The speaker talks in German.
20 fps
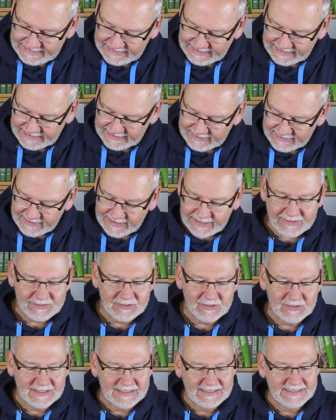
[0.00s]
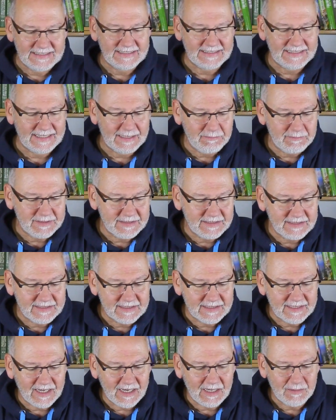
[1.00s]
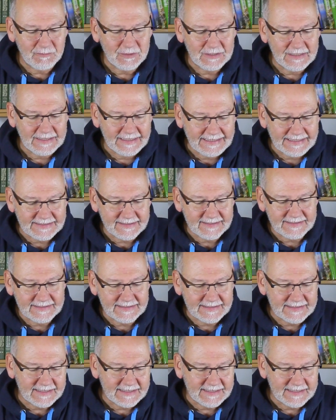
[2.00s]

Als Jesus in den Tempel kam und lehrte,